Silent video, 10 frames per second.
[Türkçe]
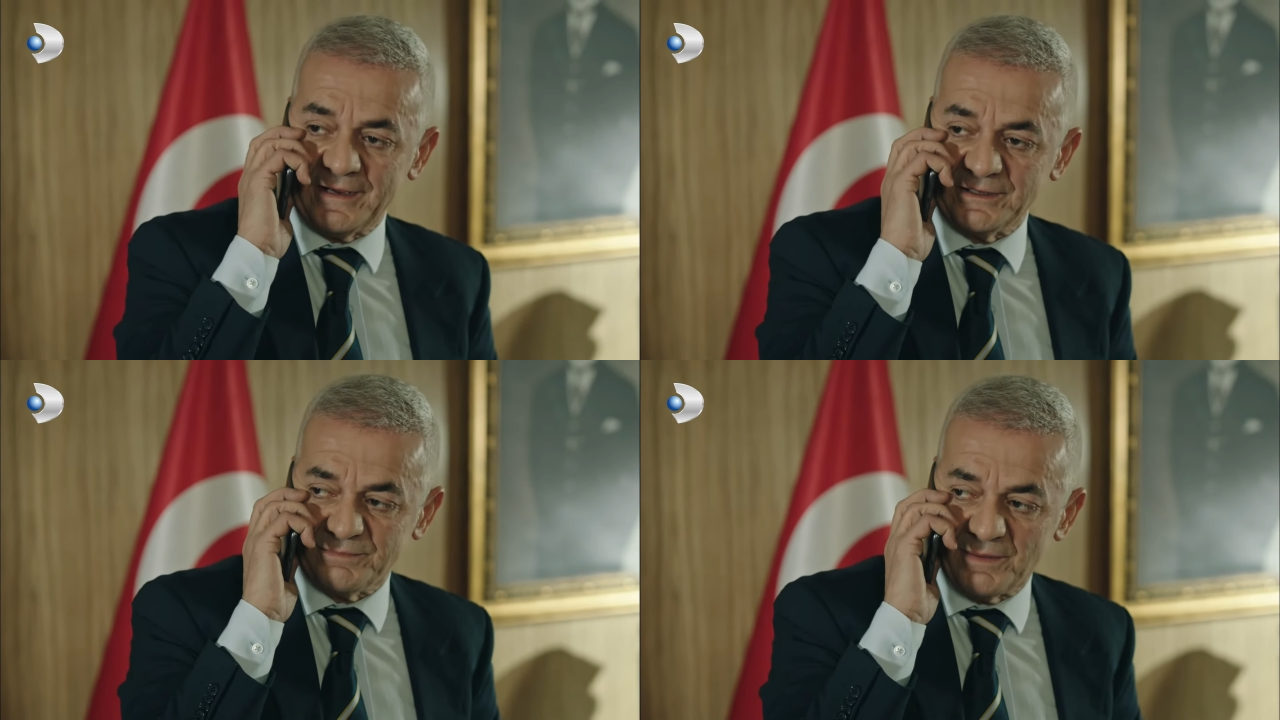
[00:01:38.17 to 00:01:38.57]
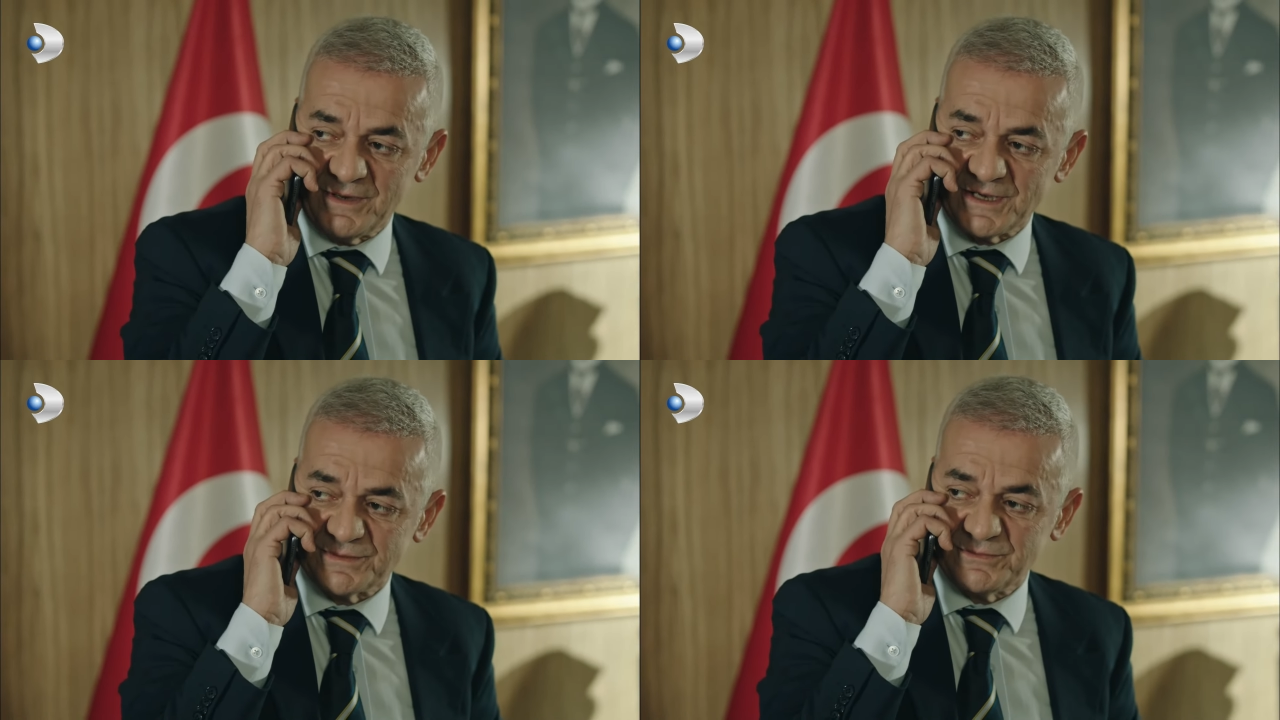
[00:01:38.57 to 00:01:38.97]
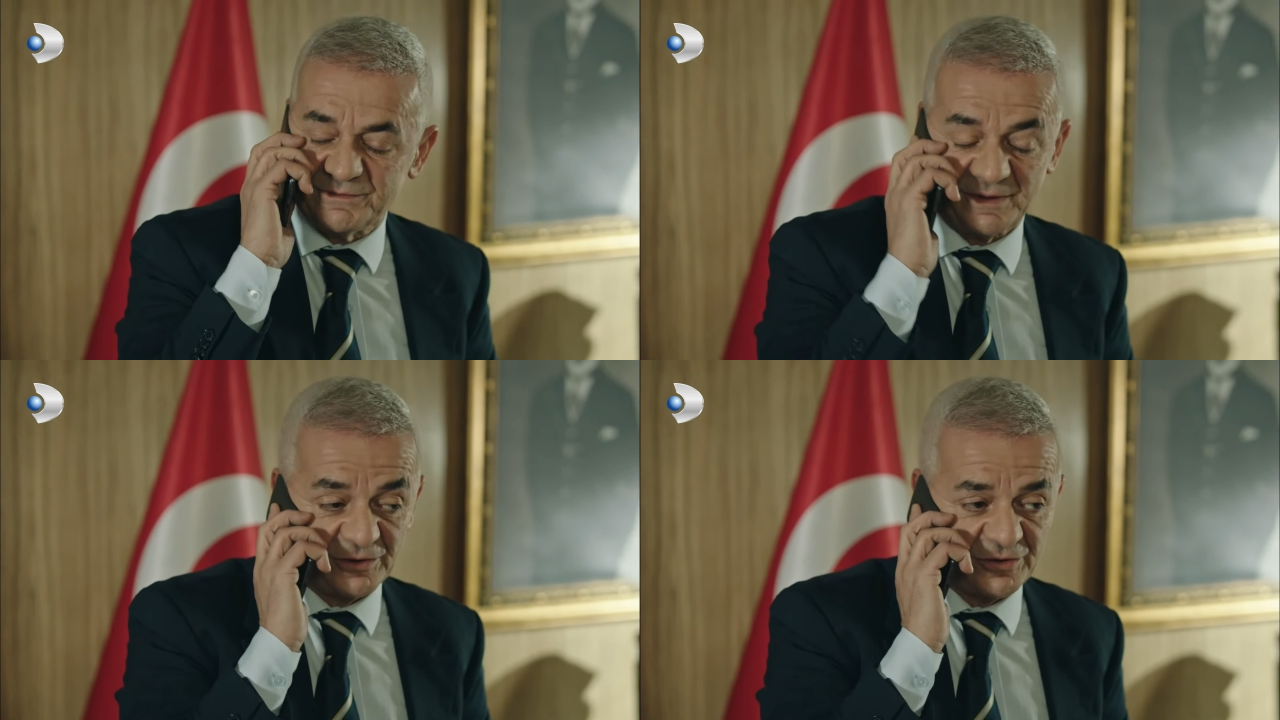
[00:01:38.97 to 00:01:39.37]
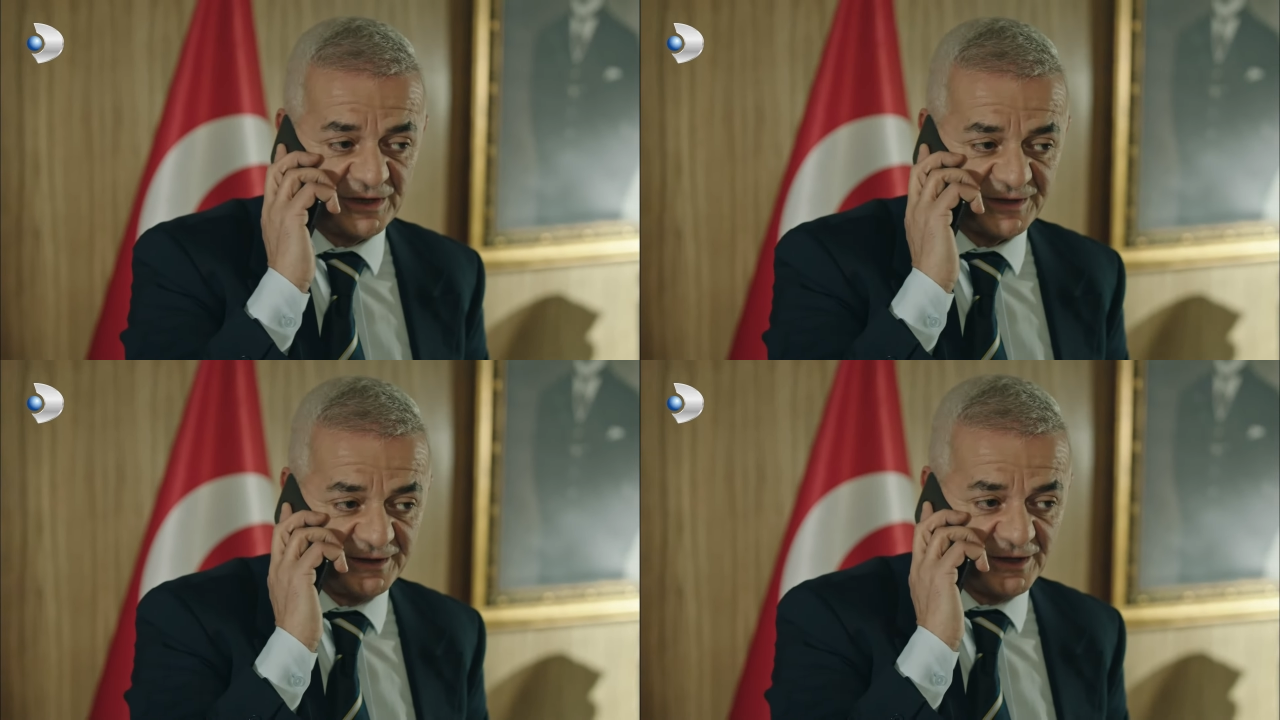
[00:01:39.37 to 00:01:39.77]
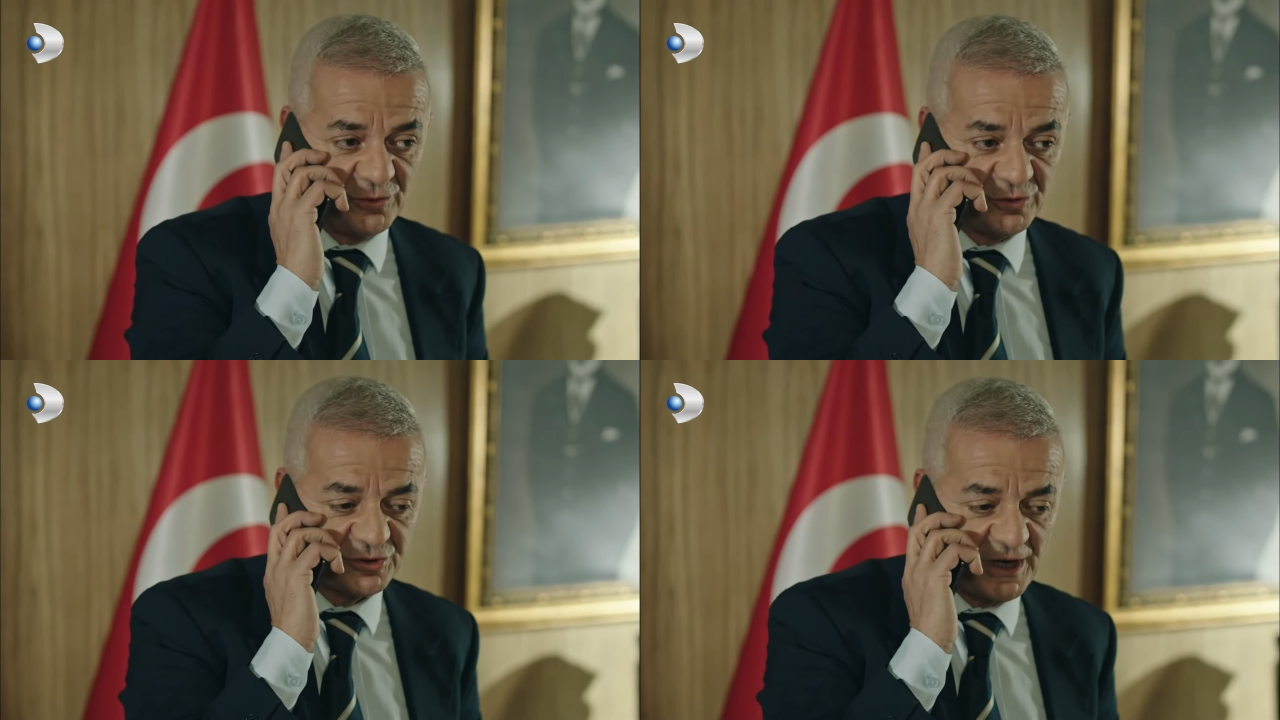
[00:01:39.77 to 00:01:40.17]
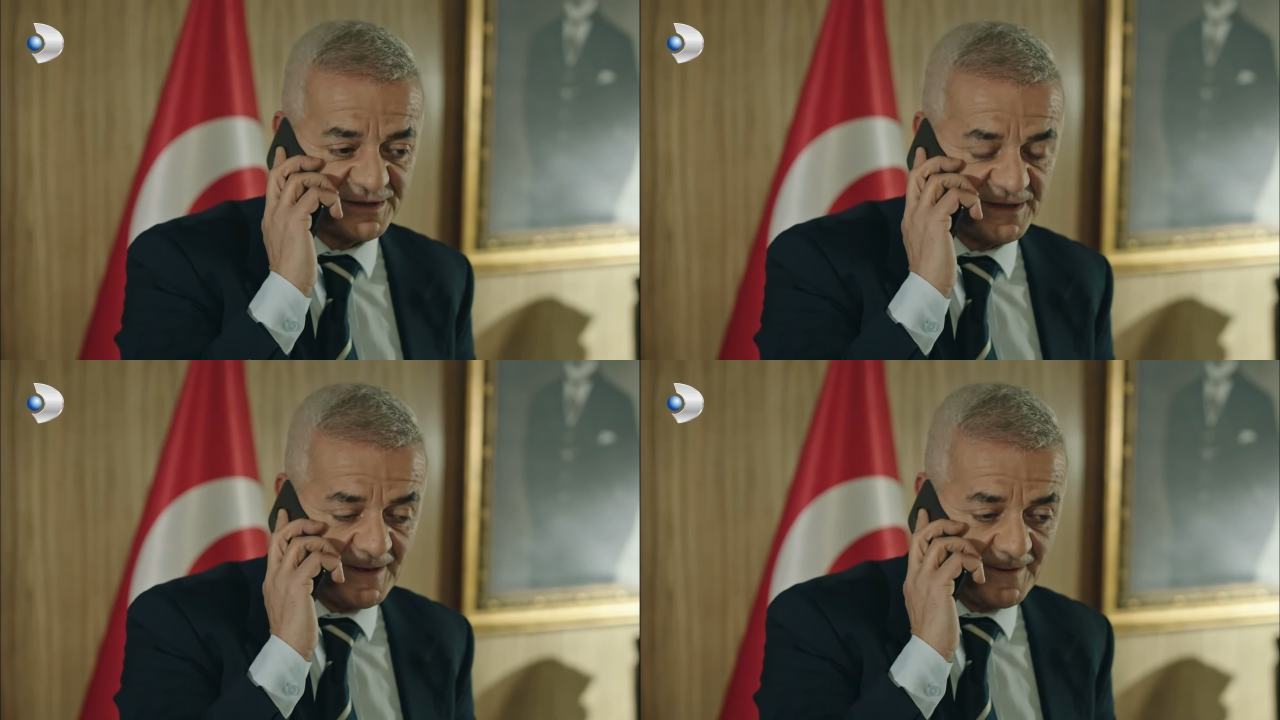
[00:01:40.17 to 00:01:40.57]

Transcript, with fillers: gitmem lazım. Gitmeden önce seninle konuşacağız.